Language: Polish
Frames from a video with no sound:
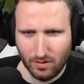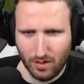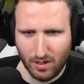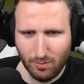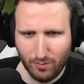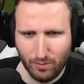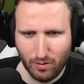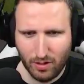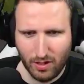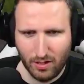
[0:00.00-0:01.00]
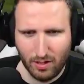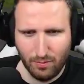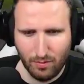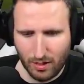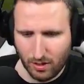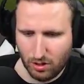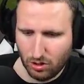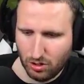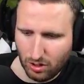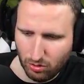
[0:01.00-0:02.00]
Ale by Tak było... tak, tak, tak,
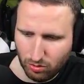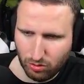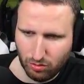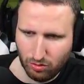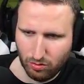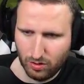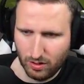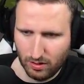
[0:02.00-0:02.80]
tak, tak, już, już, już. to